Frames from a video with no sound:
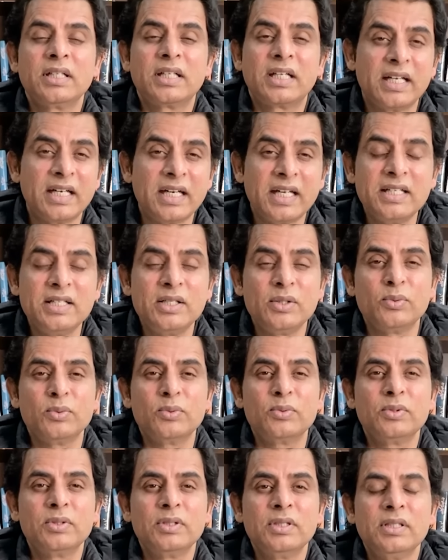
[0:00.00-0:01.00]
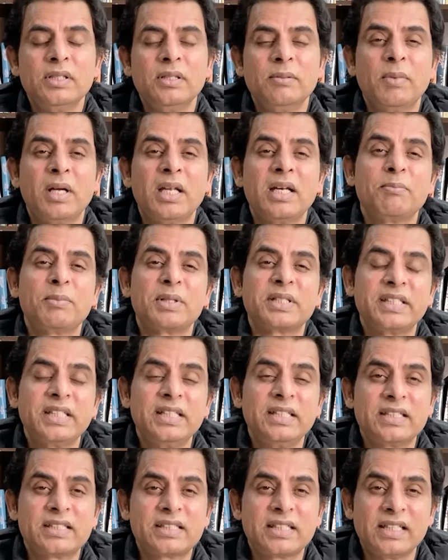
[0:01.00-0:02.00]
कि नहीं हूँ मैंने
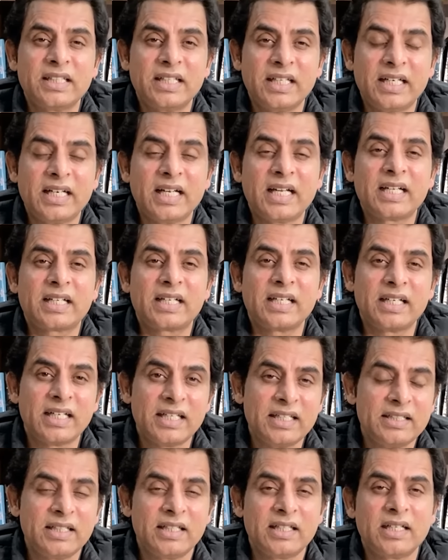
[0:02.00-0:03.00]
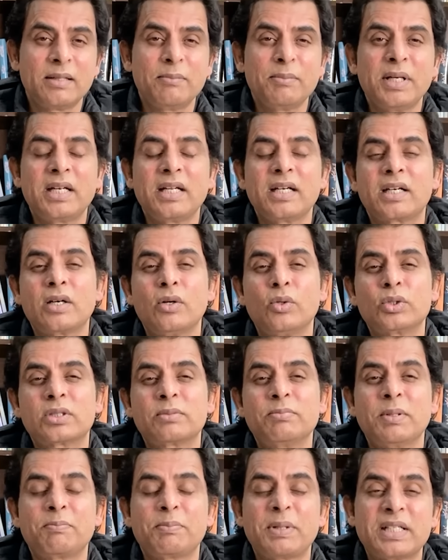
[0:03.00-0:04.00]
मज़ीद इसे देना है कि नहीं देना मेरे
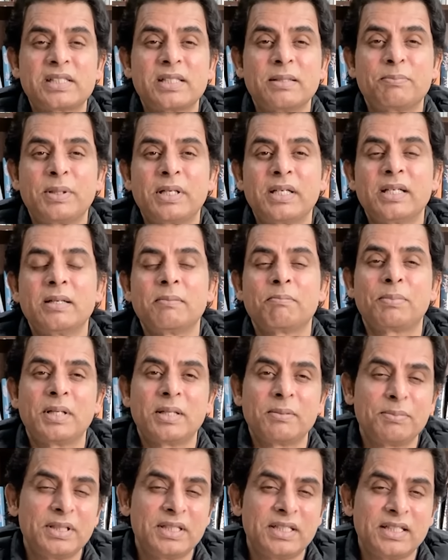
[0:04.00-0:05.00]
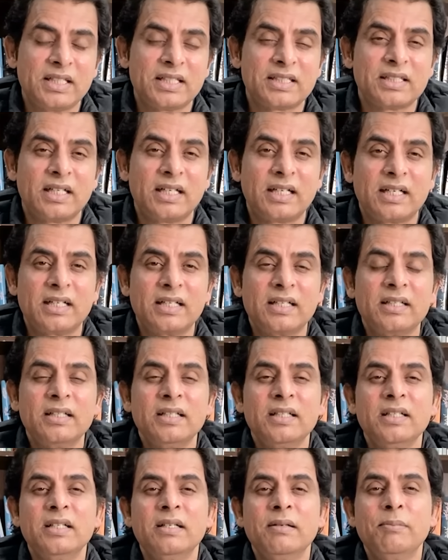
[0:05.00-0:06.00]
अकाउंट्स में पैसे पड़े हैं फिर भी दिए जा रहे हैं
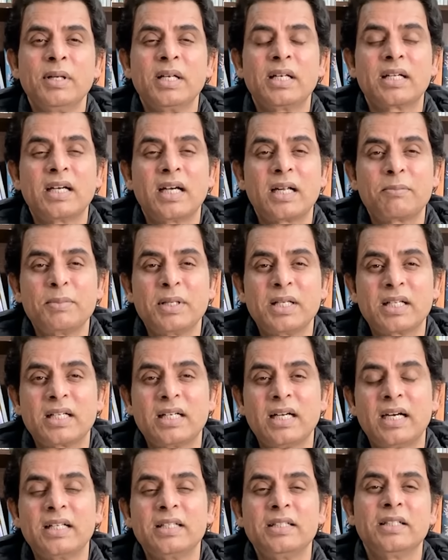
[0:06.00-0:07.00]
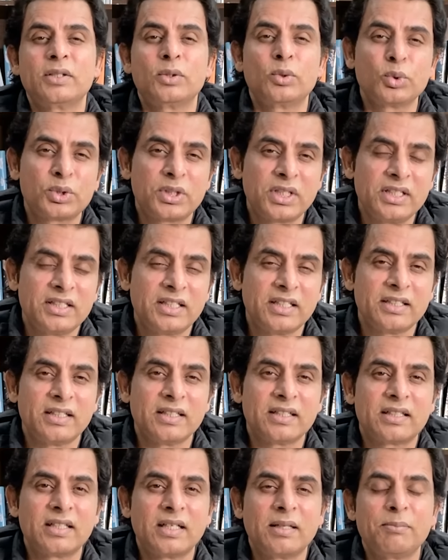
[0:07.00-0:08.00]
मेरे घर में एक गाड़ी है दूसरी दे
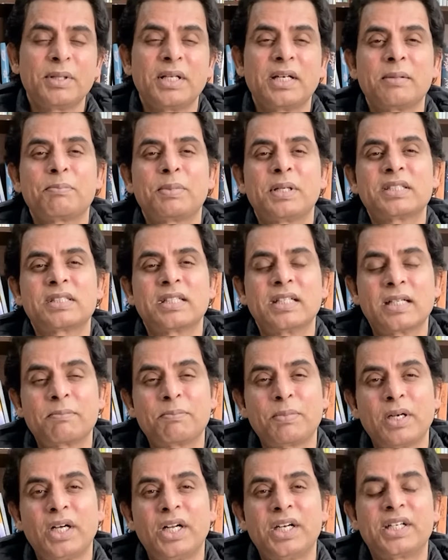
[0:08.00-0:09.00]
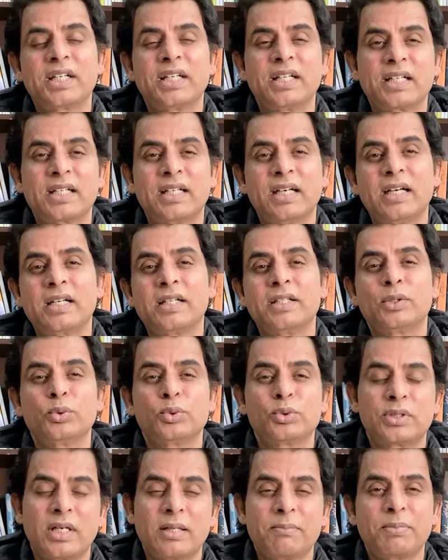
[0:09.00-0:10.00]
देता है मेरे पास एक प्लाट है एक घर है
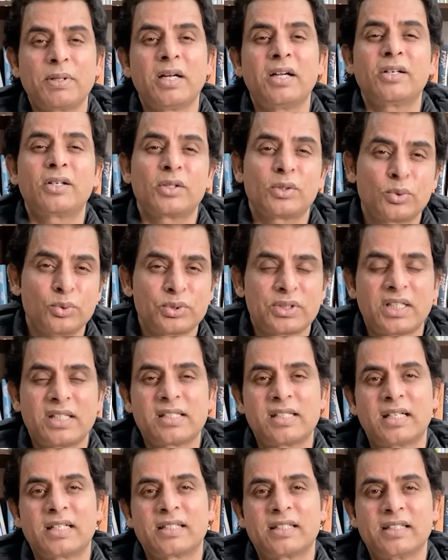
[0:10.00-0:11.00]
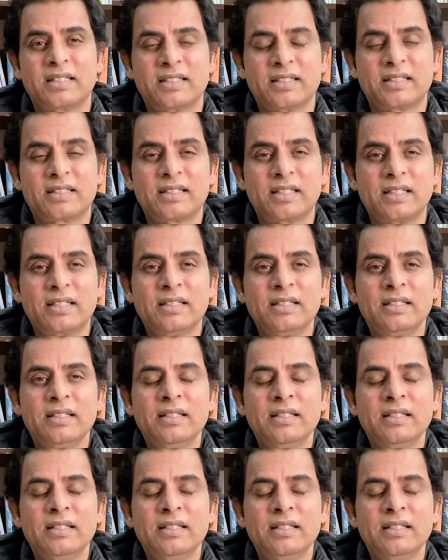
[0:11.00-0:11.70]
दूसरा प्लाट और दूसरा घर दे देता है